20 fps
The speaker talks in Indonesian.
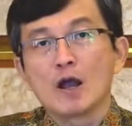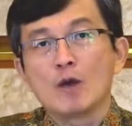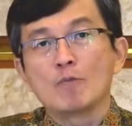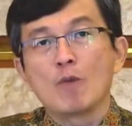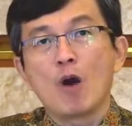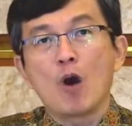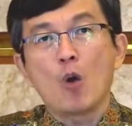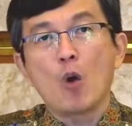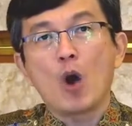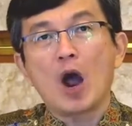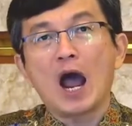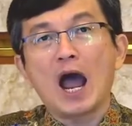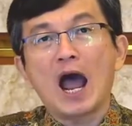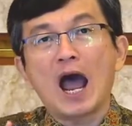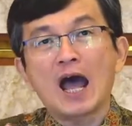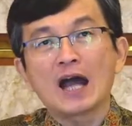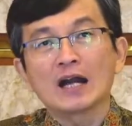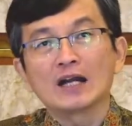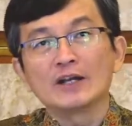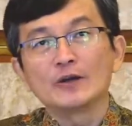bahwa
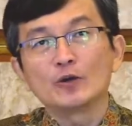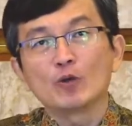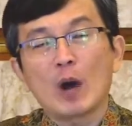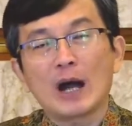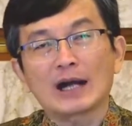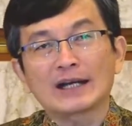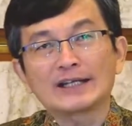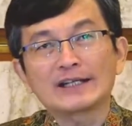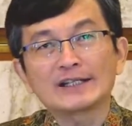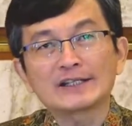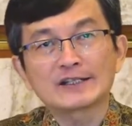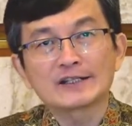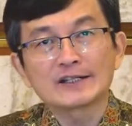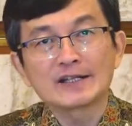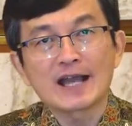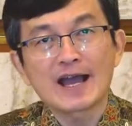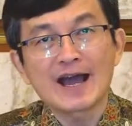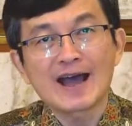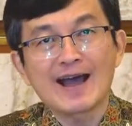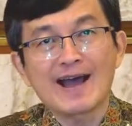ahli
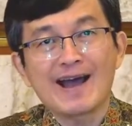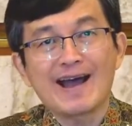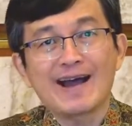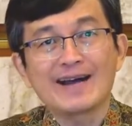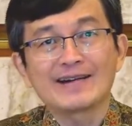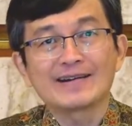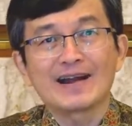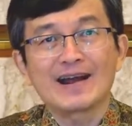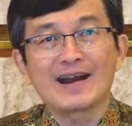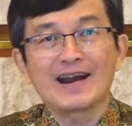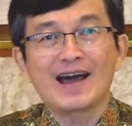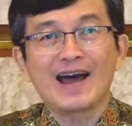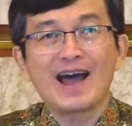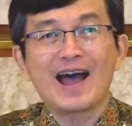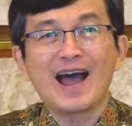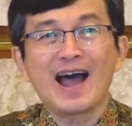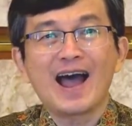warisnya adalah